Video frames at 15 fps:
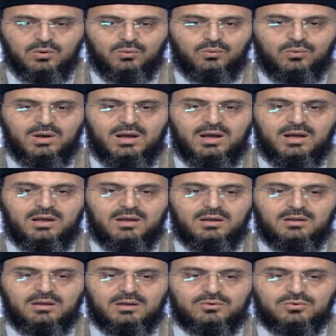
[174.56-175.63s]

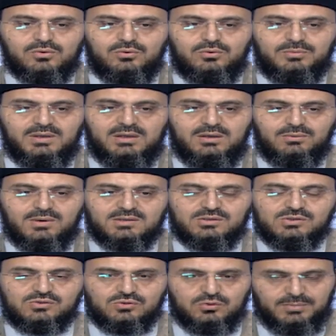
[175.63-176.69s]
ويدخل به وقت
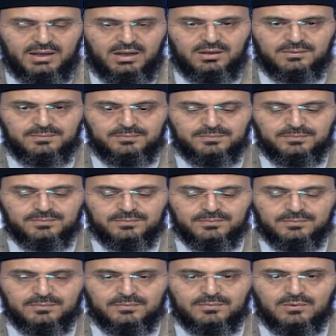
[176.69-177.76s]
الصبح
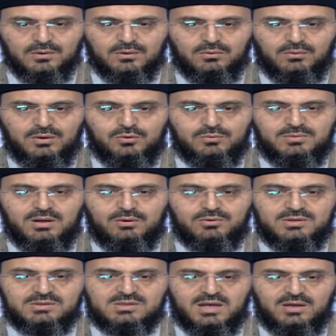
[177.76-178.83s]
ويمنع
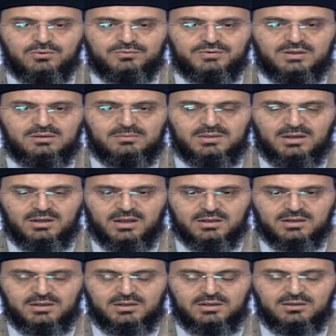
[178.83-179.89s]
الإنسان فيه من
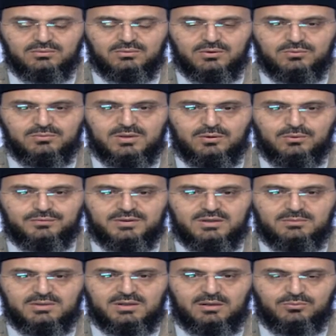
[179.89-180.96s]
الأكل ويمنع
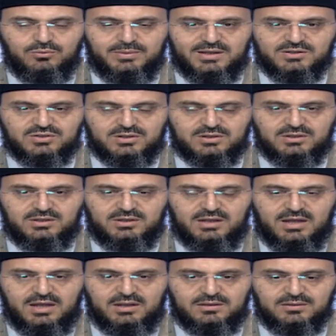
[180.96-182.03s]
فيه من مباشرة
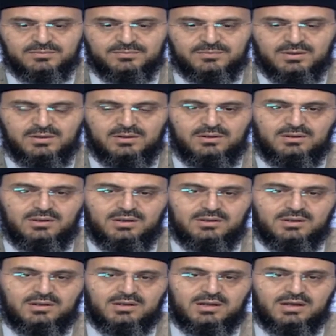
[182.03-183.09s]
الأهل
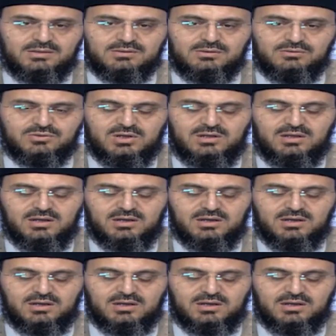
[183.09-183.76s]
لأن الله عز وجل